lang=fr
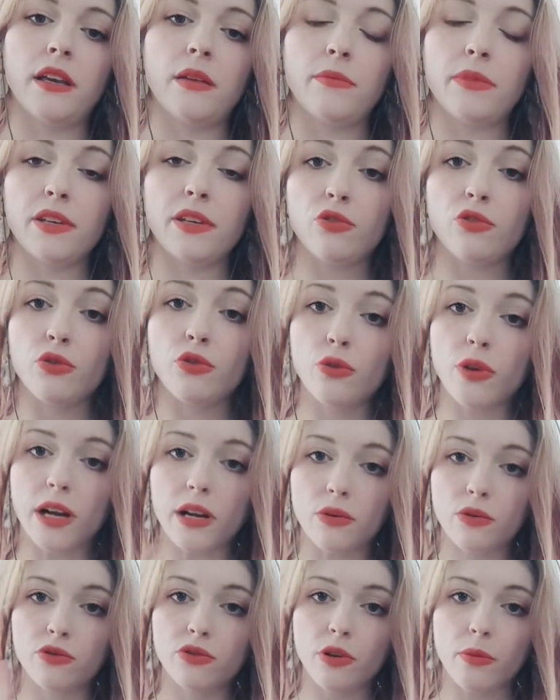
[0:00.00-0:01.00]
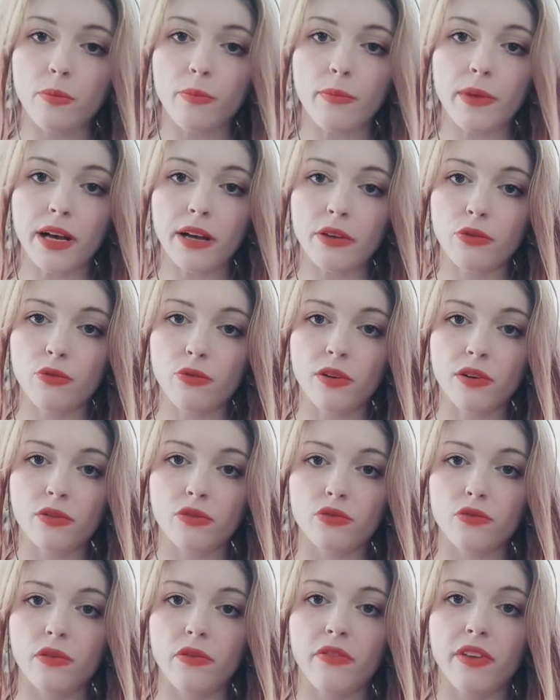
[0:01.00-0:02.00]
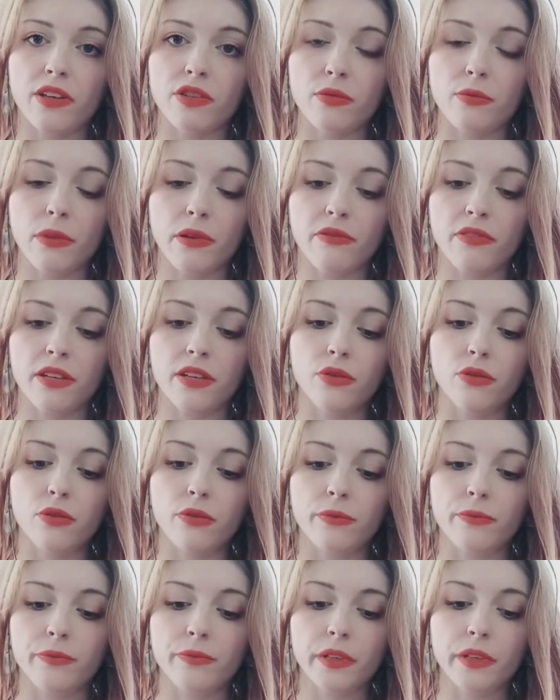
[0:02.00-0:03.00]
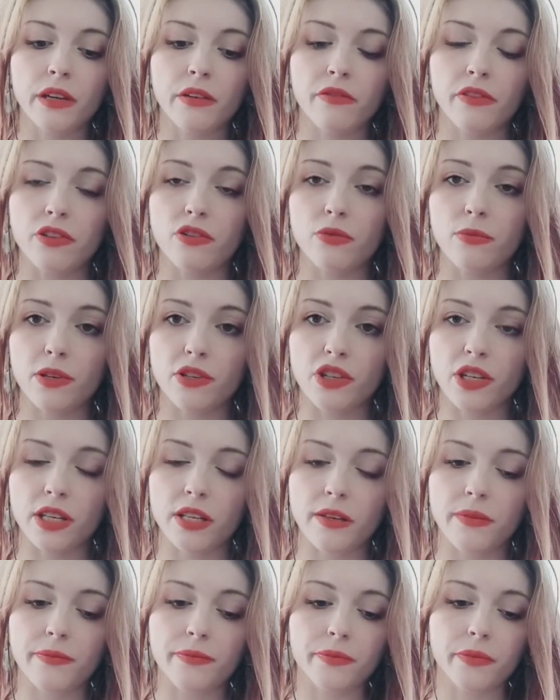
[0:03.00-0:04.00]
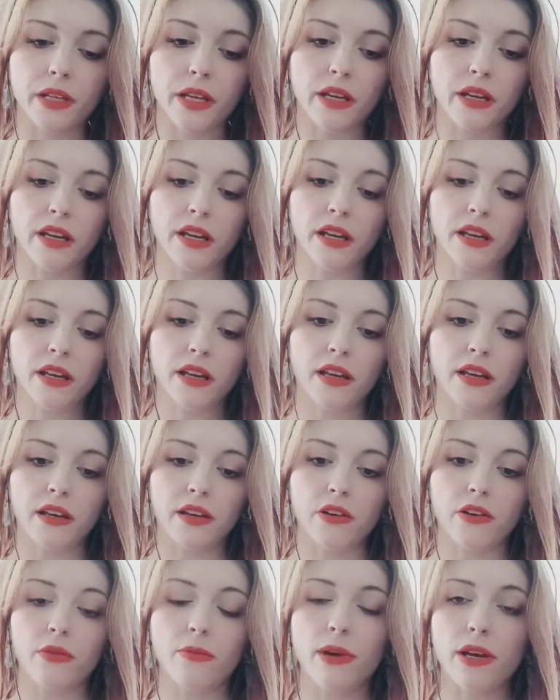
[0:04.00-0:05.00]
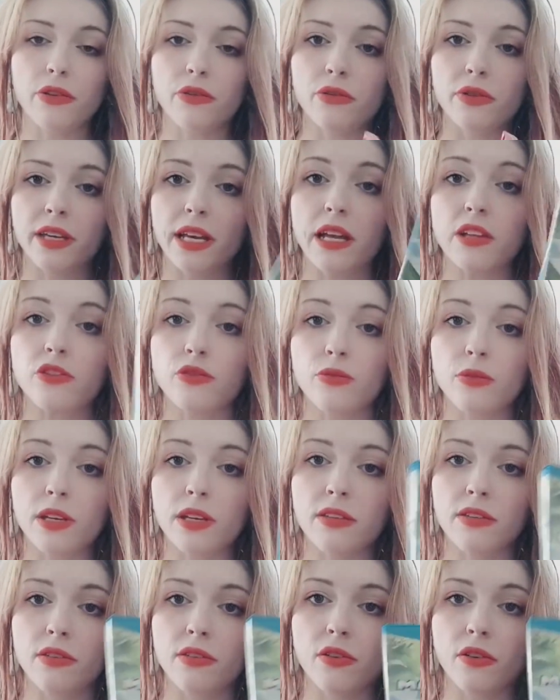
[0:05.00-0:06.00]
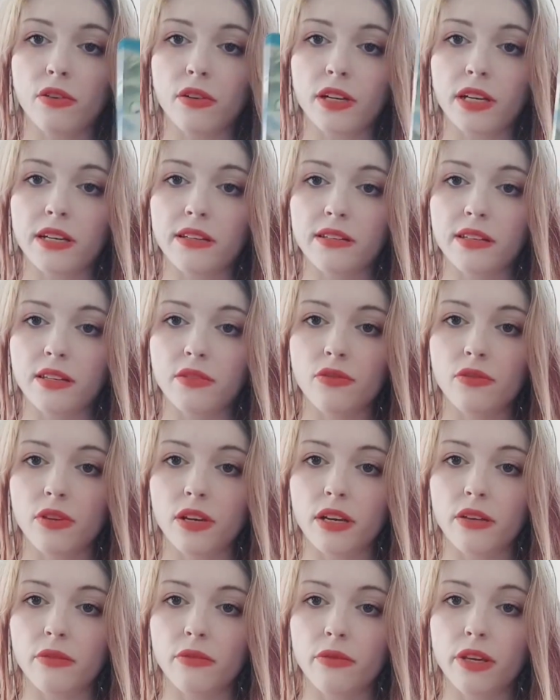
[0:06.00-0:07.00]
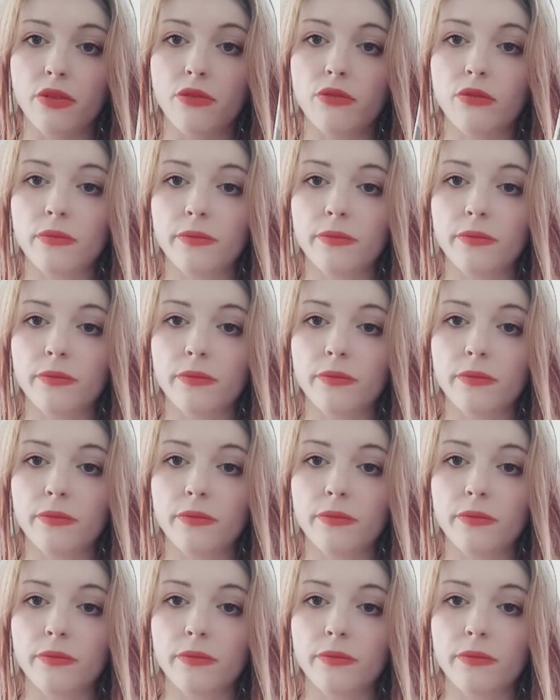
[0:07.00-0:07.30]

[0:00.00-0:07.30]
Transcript: Bientôt, il y aura le top Mario hein, que je vais faire sur ma vidéo, enfin sur ma chaîne. Mario Kart 8, grand classique de la Wii U.